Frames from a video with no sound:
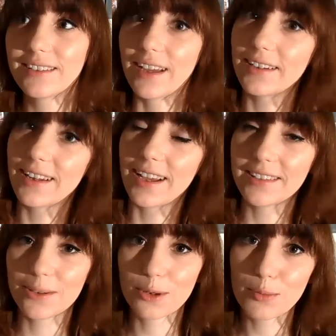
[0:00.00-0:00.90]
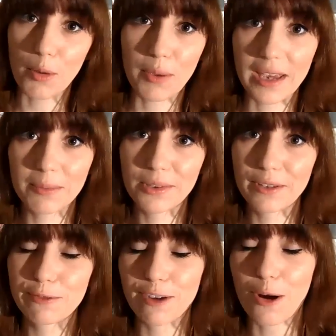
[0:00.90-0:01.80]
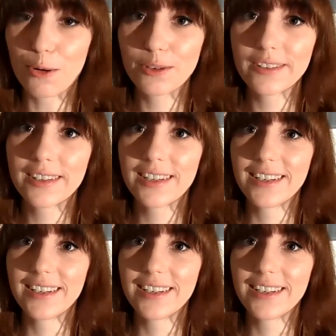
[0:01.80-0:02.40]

Dann hat er noch immer Pech mit den Frauen